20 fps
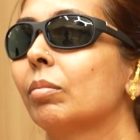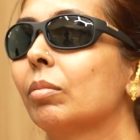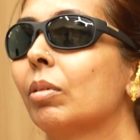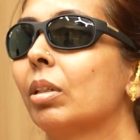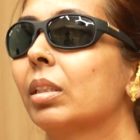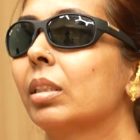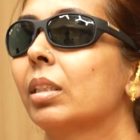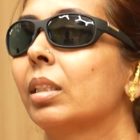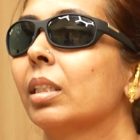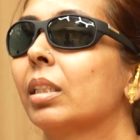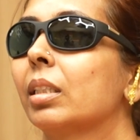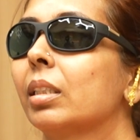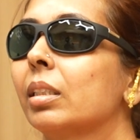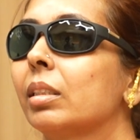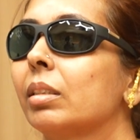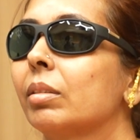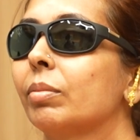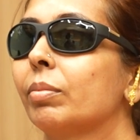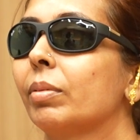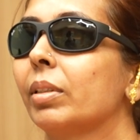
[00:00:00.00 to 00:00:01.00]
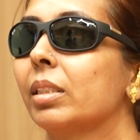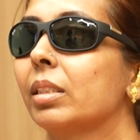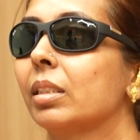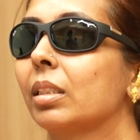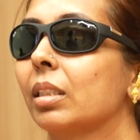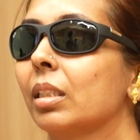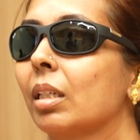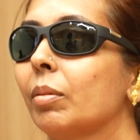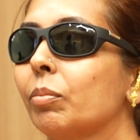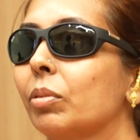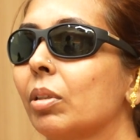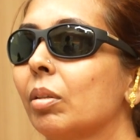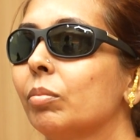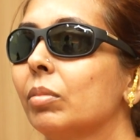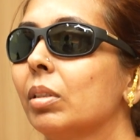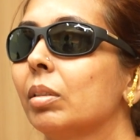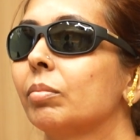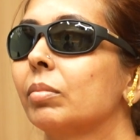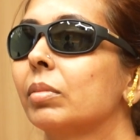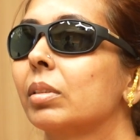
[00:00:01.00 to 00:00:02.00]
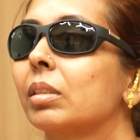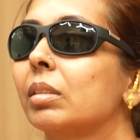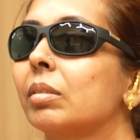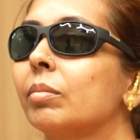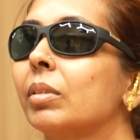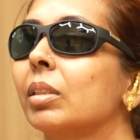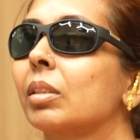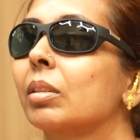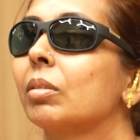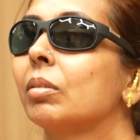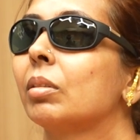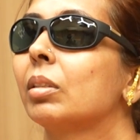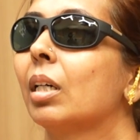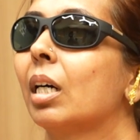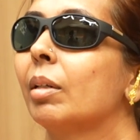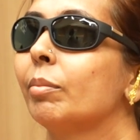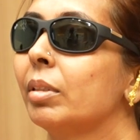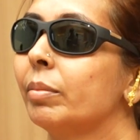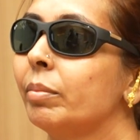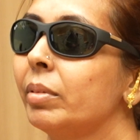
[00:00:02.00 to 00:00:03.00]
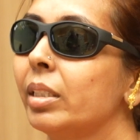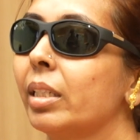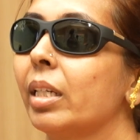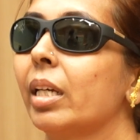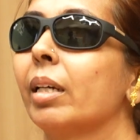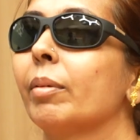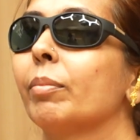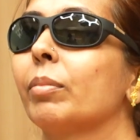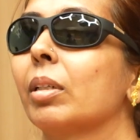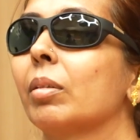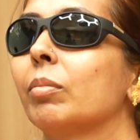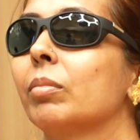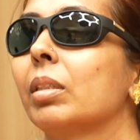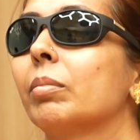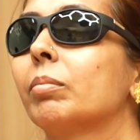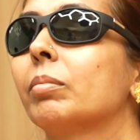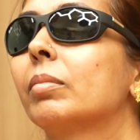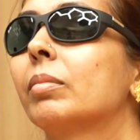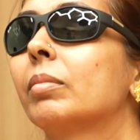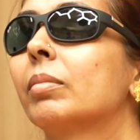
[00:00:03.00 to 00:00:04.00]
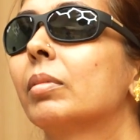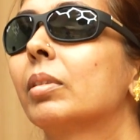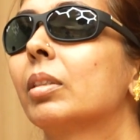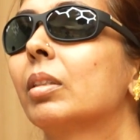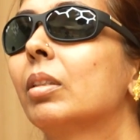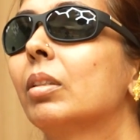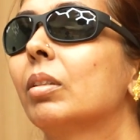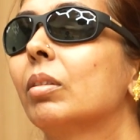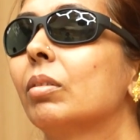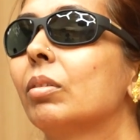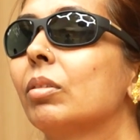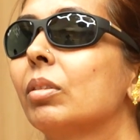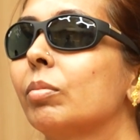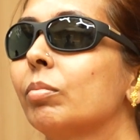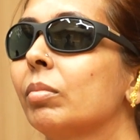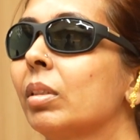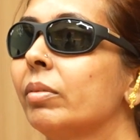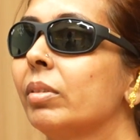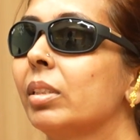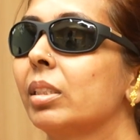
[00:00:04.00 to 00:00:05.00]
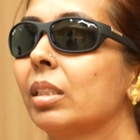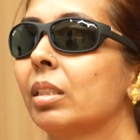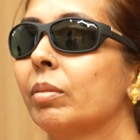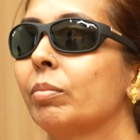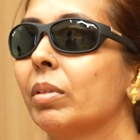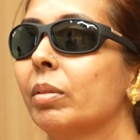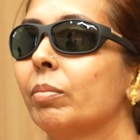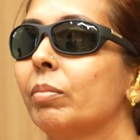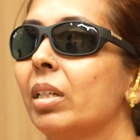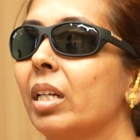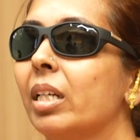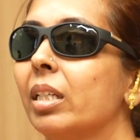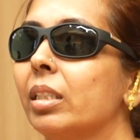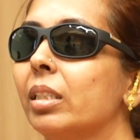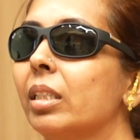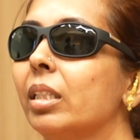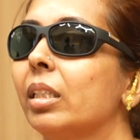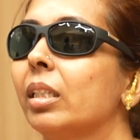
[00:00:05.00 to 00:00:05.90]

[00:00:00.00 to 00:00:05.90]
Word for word: बहुत दिक्कत फेस किया प्रॉब्लम अभी भी है प्रॉब्लम उसमें विशन भी ब्लर भी